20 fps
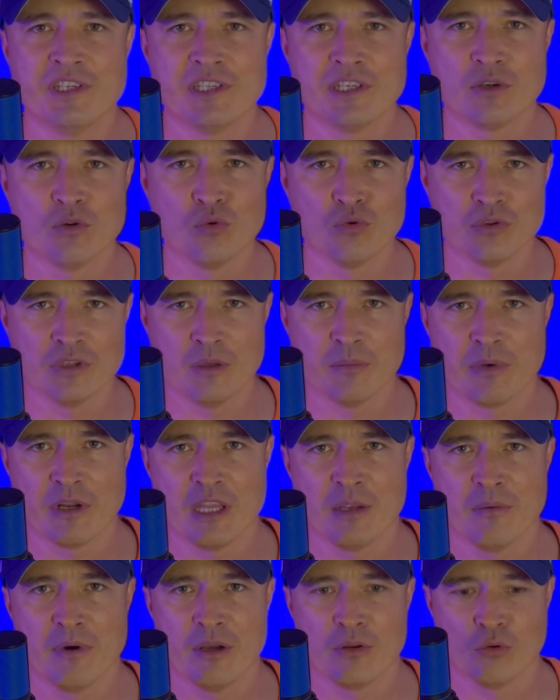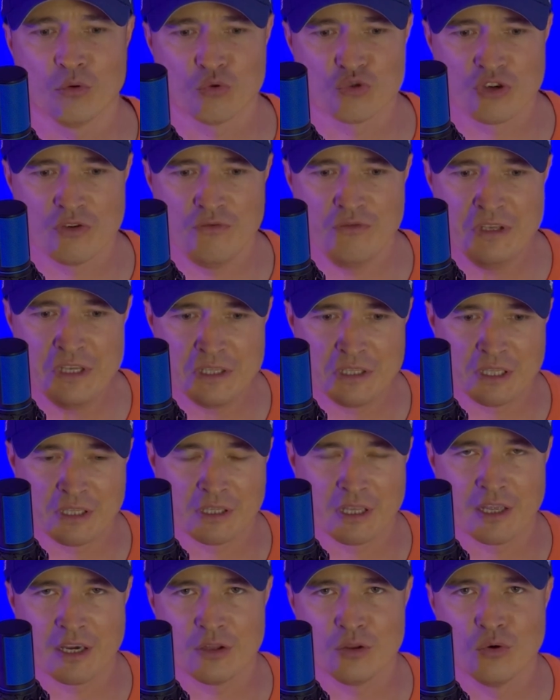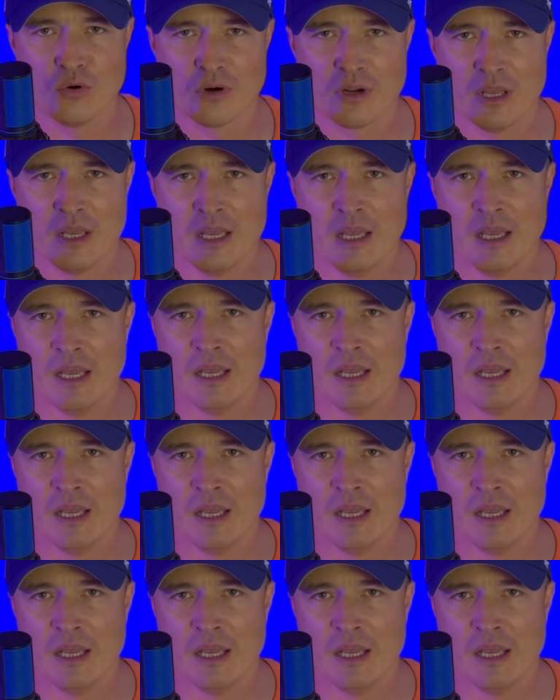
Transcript: секунды принимает, он уже видит этот коридор,